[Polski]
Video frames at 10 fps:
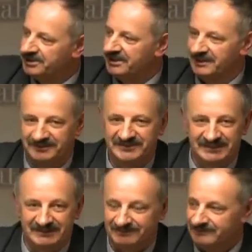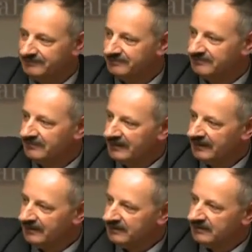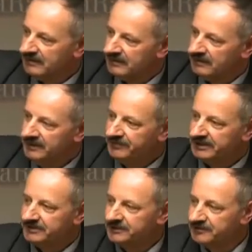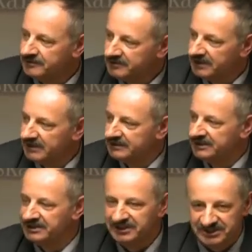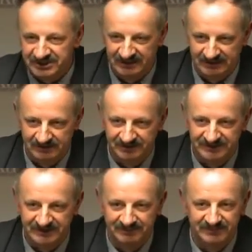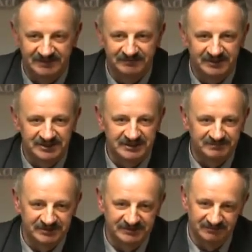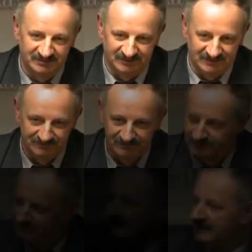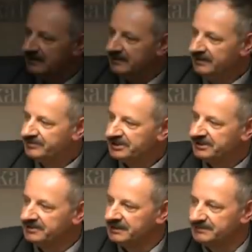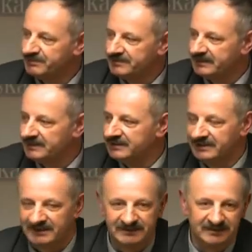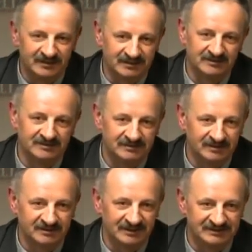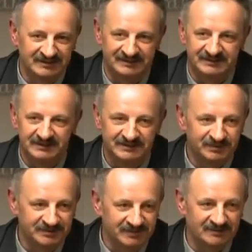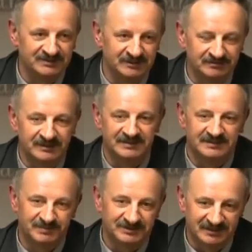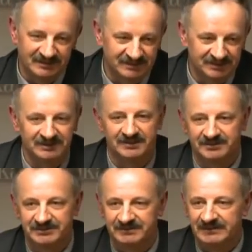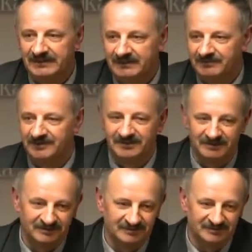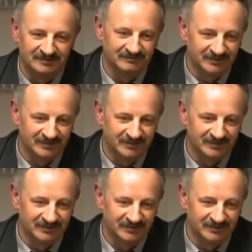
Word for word: żarnowca. Infrastruktura techniczna dostępna, zwłaszcza przesyłowa i wszechstronnie rozpoznany teren i region lokalizacji. Nie spodziewamy się tutaj niespodzianek, jeśli chodzi w ogóle o, o